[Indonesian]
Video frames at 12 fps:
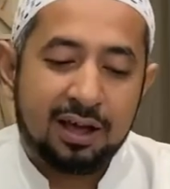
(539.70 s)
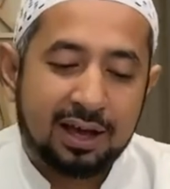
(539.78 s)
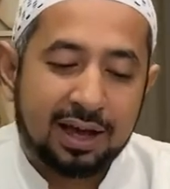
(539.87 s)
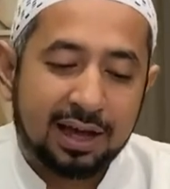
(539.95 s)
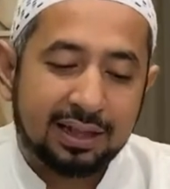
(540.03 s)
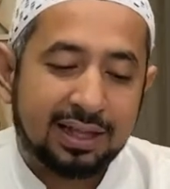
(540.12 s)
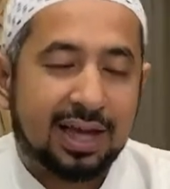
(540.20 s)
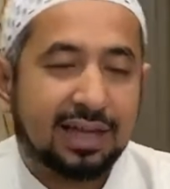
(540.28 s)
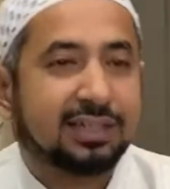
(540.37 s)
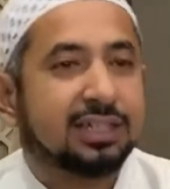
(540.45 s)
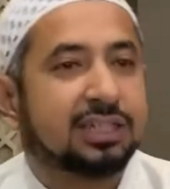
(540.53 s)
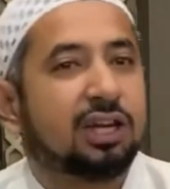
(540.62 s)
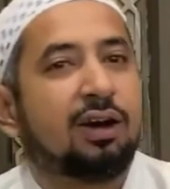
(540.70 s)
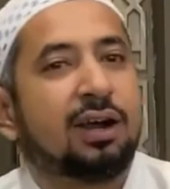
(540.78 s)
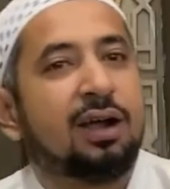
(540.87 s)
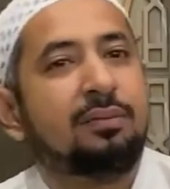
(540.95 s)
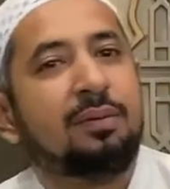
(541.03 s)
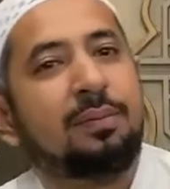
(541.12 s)
Ketika
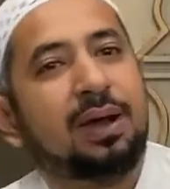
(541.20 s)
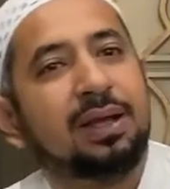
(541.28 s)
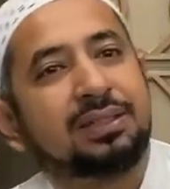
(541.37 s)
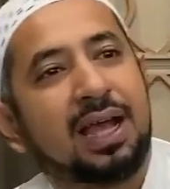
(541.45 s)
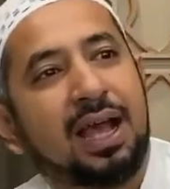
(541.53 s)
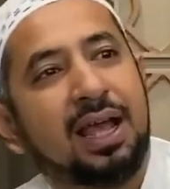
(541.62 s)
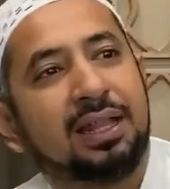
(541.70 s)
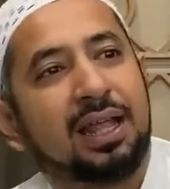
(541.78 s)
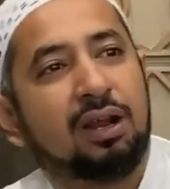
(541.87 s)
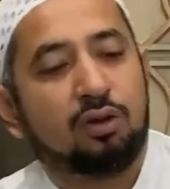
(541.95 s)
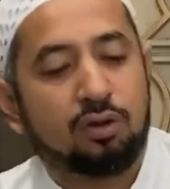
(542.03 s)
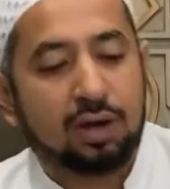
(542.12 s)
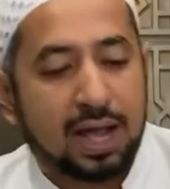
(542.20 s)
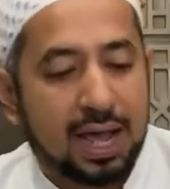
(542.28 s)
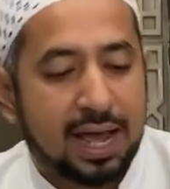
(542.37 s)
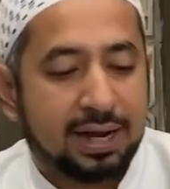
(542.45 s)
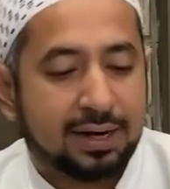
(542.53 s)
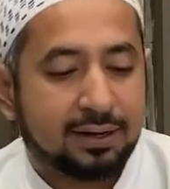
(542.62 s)
seseorang membaca ayat
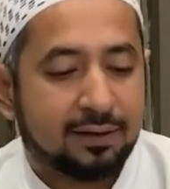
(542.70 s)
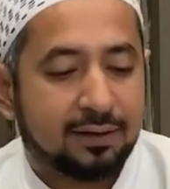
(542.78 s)
Al-Quran